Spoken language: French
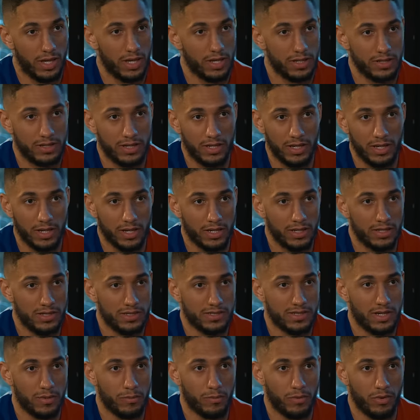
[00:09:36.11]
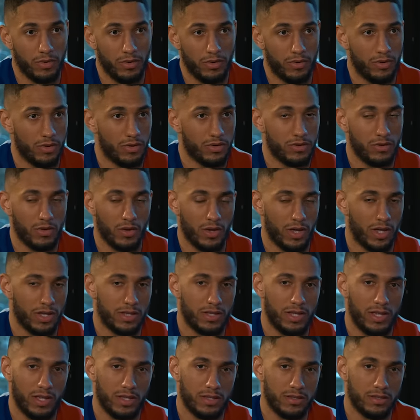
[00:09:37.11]
intégrer l'INSEP en, tant
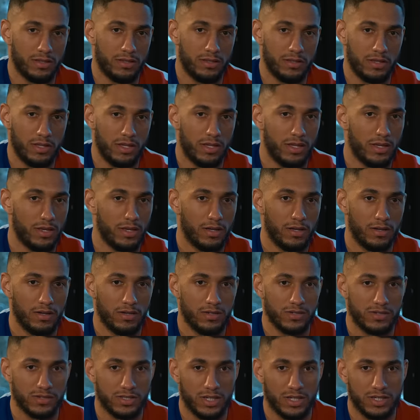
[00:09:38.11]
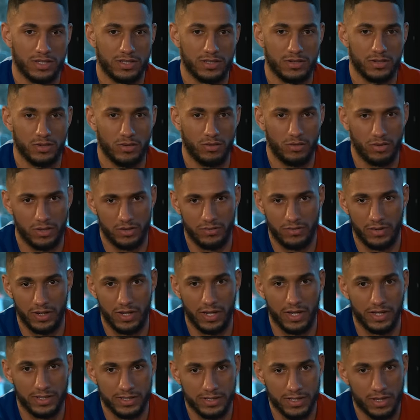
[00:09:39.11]
qu'interne et euh, je reste, quoi, je fais
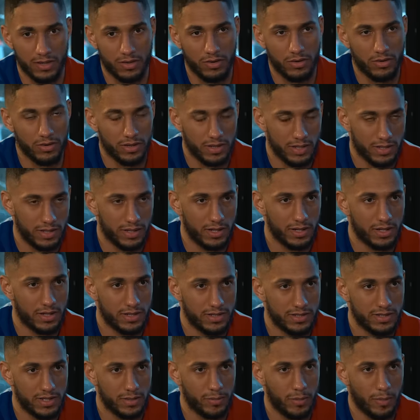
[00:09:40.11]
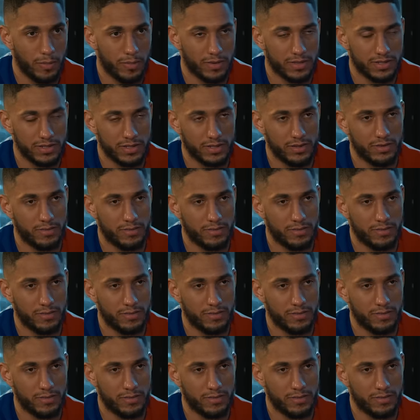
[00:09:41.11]
4-5 ans en interne à l'INSEP après ça.